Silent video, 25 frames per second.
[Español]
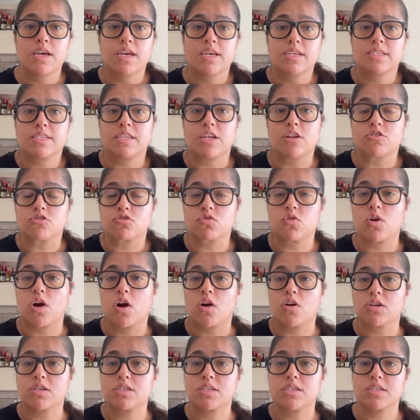Si los
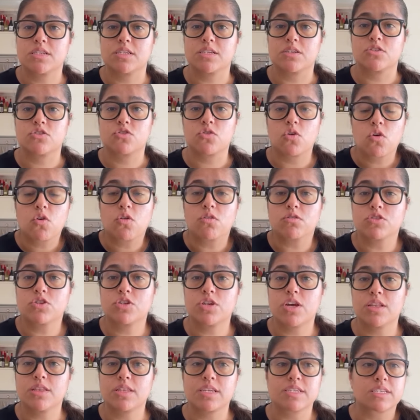jugadores son
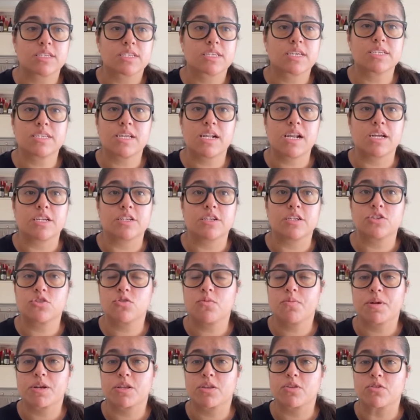conscientes, es que se le han
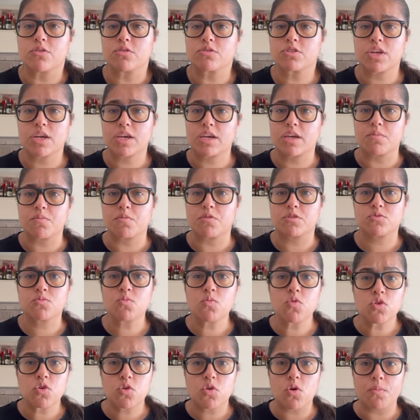hecho partidos a equipos
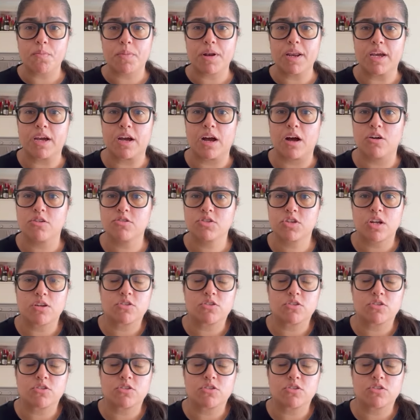muy complicados,